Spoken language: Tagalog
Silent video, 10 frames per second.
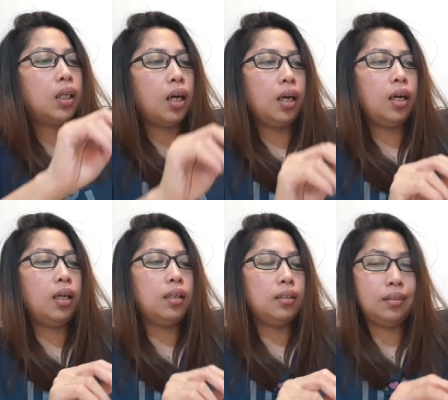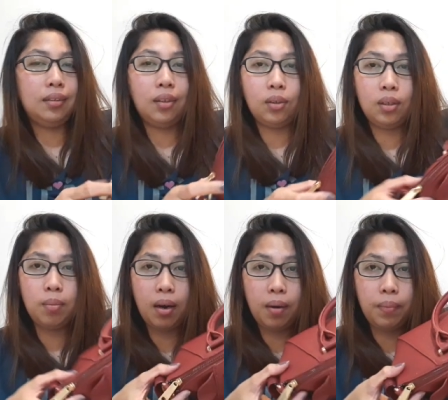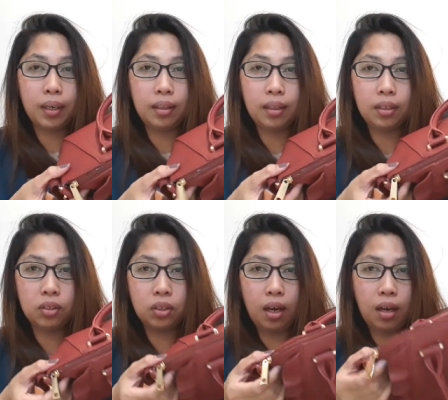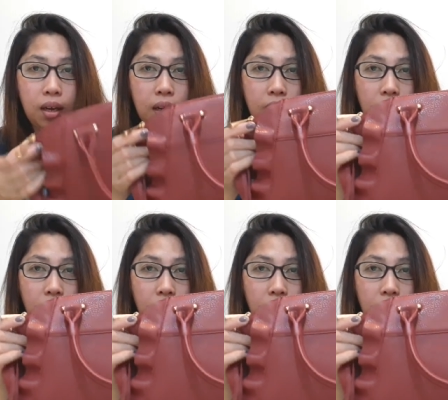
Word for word: Yan. O, di ba? Maganda na siya.